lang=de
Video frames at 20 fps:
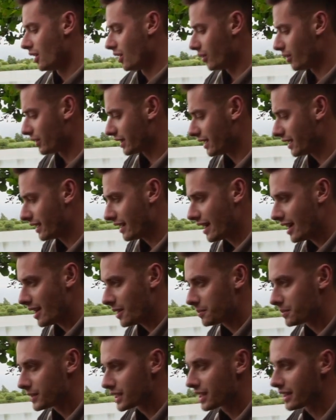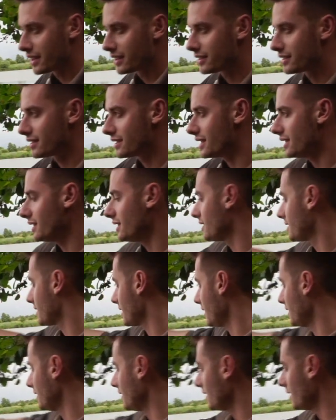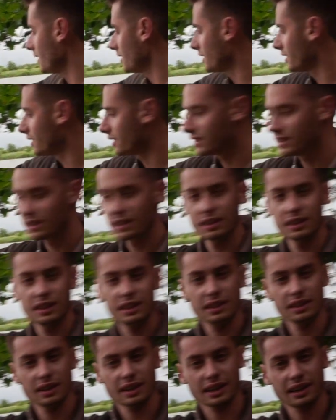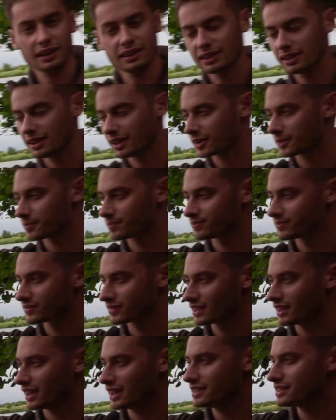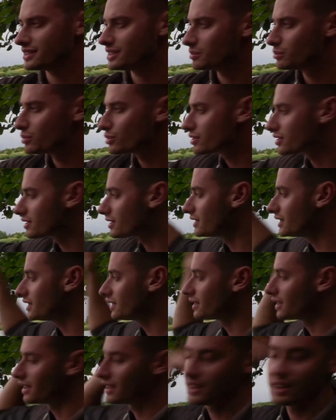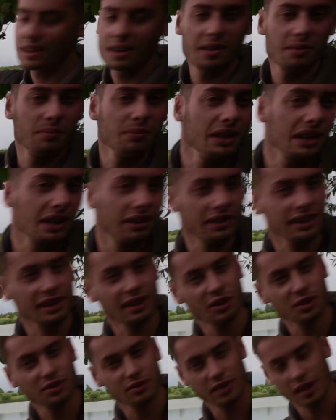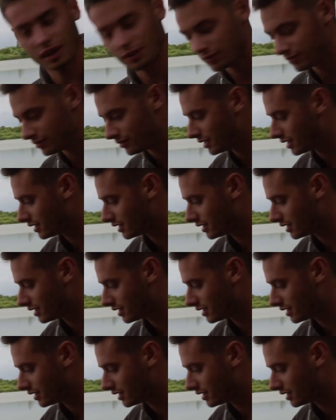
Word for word: Und gegen Abend ziehen die Zander hier an der Kante lang. Heißt, ihr müsst nicht mega weit rauswerfen.